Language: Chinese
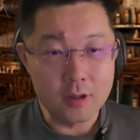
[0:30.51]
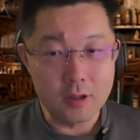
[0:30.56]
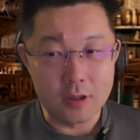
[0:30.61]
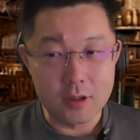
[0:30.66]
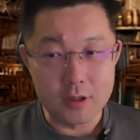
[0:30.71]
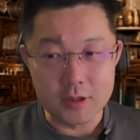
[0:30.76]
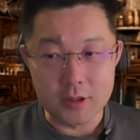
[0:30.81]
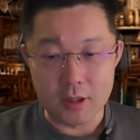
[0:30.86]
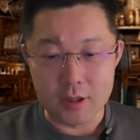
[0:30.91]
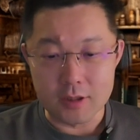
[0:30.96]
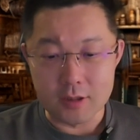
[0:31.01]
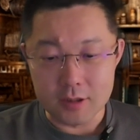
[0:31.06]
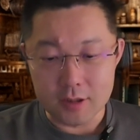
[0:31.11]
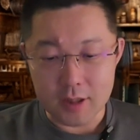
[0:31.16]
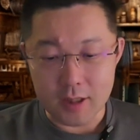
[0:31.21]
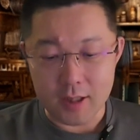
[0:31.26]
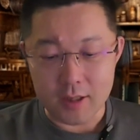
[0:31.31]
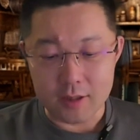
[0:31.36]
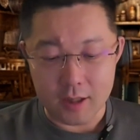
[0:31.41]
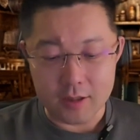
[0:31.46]
而且现
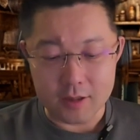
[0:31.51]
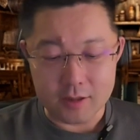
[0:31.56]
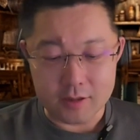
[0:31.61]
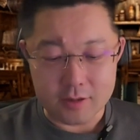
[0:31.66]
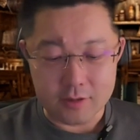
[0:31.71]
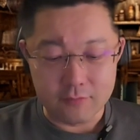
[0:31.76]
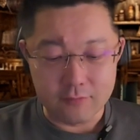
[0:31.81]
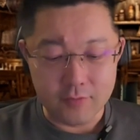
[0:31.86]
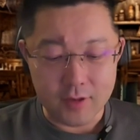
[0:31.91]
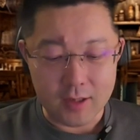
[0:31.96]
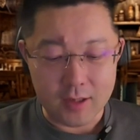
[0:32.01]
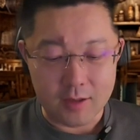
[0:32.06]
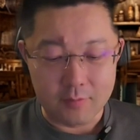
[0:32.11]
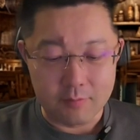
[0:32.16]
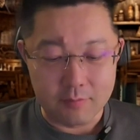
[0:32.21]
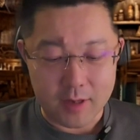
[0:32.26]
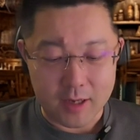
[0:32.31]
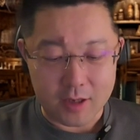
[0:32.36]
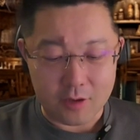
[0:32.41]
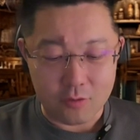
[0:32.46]
在已经问了
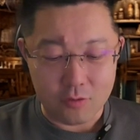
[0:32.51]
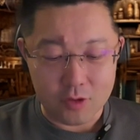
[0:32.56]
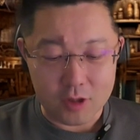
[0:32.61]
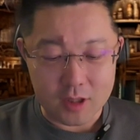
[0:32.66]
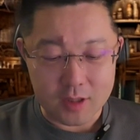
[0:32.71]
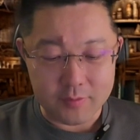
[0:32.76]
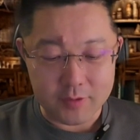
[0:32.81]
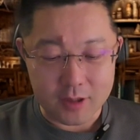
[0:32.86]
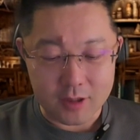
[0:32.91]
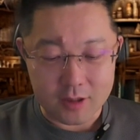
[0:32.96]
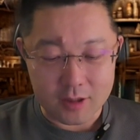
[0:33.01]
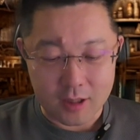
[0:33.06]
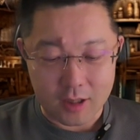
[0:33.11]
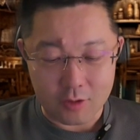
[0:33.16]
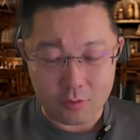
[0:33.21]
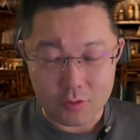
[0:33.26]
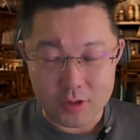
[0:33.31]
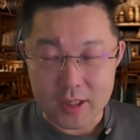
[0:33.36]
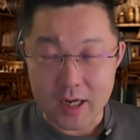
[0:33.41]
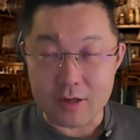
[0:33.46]
美国那边啊，
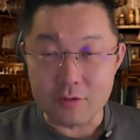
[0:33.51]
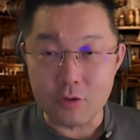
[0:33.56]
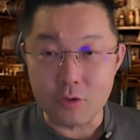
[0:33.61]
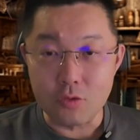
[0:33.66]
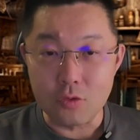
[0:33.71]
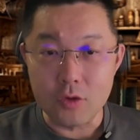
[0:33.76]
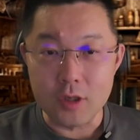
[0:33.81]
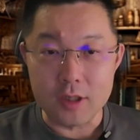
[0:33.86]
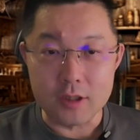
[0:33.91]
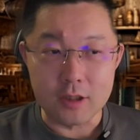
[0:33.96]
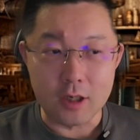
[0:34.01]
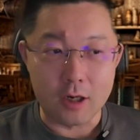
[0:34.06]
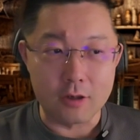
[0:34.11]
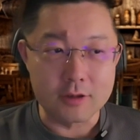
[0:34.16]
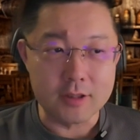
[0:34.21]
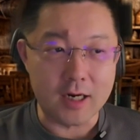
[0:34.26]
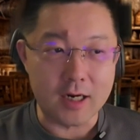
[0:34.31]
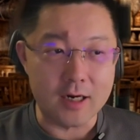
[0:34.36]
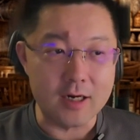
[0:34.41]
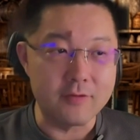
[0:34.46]
国家安全顾问叫奥
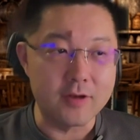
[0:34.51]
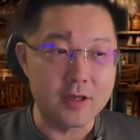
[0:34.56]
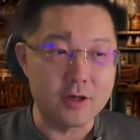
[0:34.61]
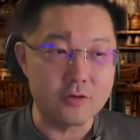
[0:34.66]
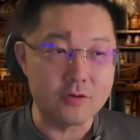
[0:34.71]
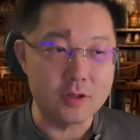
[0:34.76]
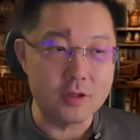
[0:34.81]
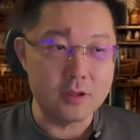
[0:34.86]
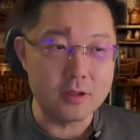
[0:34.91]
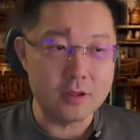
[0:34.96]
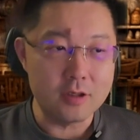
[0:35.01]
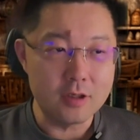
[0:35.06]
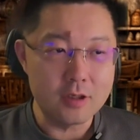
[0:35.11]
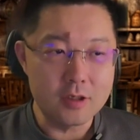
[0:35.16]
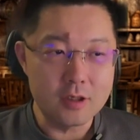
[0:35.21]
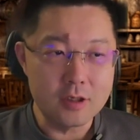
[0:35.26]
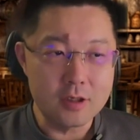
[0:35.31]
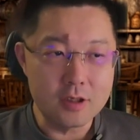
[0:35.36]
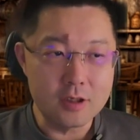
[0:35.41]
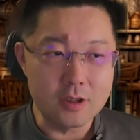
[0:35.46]
沙利文，说
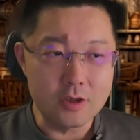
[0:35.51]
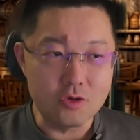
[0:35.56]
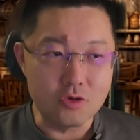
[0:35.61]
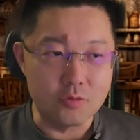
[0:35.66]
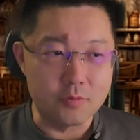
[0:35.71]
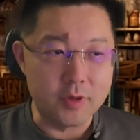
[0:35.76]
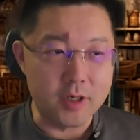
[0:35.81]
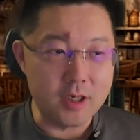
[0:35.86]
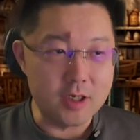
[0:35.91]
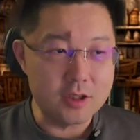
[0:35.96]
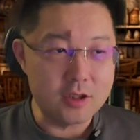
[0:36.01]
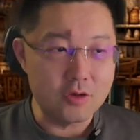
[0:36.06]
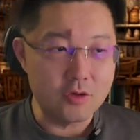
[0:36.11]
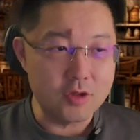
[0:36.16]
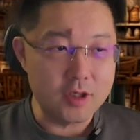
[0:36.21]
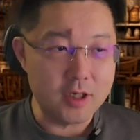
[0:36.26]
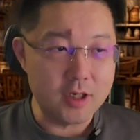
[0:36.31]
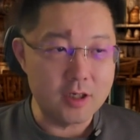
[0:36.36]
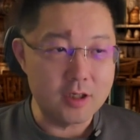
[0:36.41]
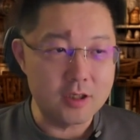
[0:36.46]
你准备就
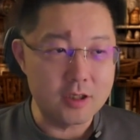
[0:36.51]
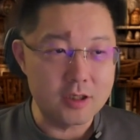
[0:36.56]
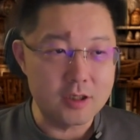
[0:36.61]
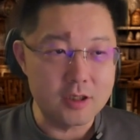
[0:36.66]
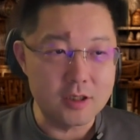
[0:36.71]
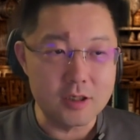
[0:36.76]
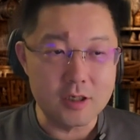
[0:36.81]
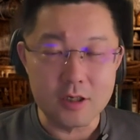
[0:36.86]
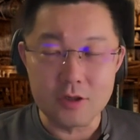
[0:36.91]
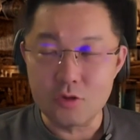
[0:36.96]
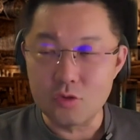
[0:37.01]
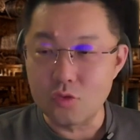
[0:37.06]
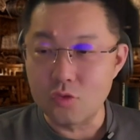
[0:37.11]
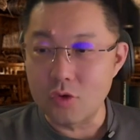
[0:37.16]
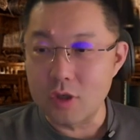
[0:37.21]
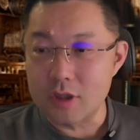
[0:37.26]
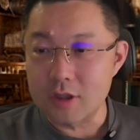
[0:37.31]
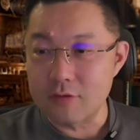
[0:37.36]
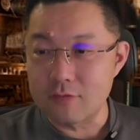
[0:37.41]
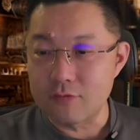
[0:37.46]
这个事情跟中
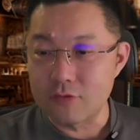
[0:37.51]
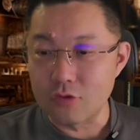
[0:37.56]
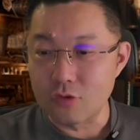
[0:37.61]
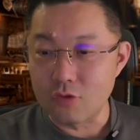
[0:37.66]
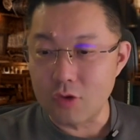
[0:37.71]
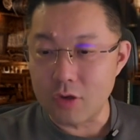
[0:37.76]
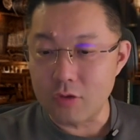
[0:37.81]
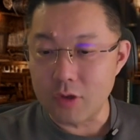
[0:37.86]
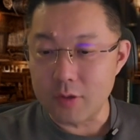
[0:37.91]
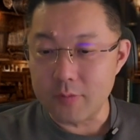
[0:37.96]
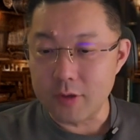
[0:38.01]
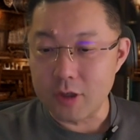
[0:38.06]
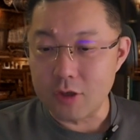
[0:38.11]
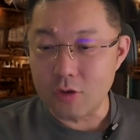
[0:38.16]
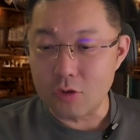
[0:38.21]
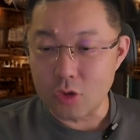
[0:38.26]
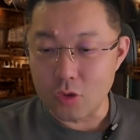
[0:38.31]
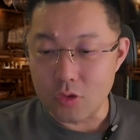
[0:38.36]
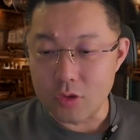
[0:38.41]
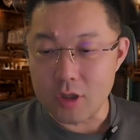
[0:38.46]
国政府的官员们
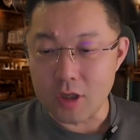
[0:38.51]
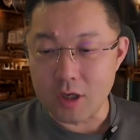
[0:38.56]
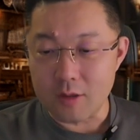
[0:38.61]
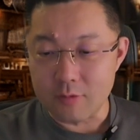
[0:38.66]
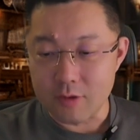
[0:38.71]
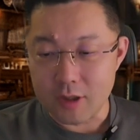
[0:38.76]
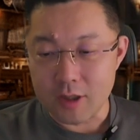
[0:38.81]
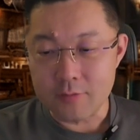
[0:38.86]
沟通一下不？